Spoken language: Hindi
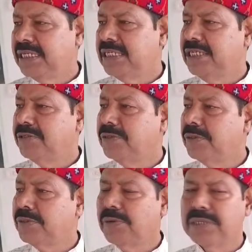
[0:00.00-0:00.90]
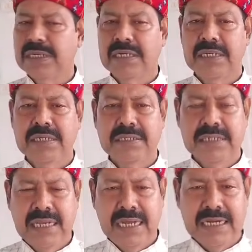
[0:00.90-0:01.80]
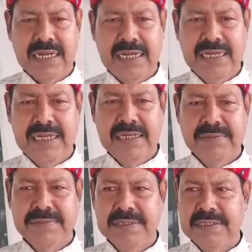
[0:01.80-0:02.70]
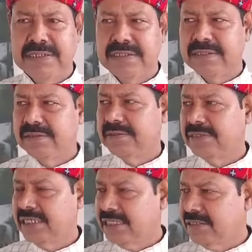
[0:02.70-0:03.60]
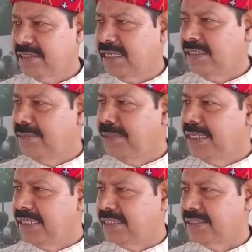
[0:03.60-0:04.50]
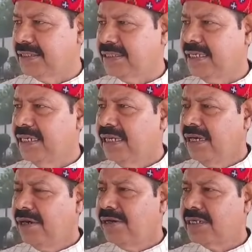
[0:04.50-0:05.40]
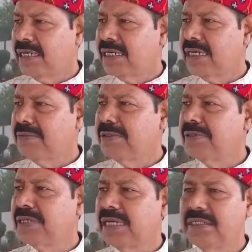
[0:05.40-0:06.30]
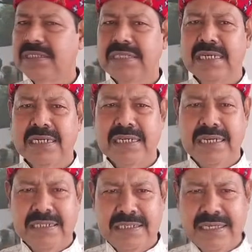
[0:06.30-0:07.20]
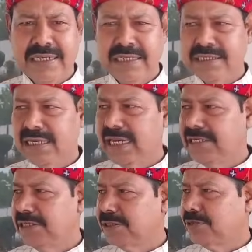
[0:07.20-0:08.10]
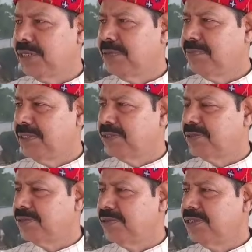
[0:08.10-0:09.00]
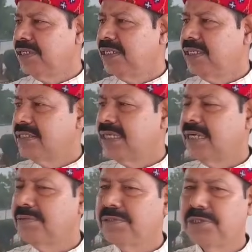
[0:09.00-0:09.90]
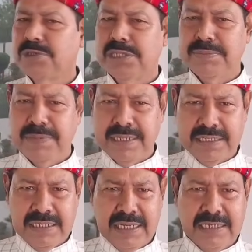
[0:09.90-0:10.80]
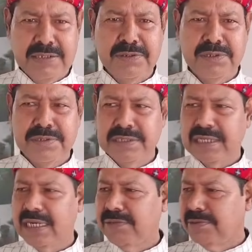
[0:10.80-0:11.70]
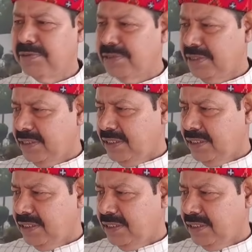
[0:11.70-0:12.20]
अब देखिए किन को कौन दिला रहा है सदस्यता ये मैं नहीं कह सकता और हर आदमी को राजनीति करने का अधिकार है चाहे आई हो आई हो चाहे वो छोटे अधिकारी हो चाहे वो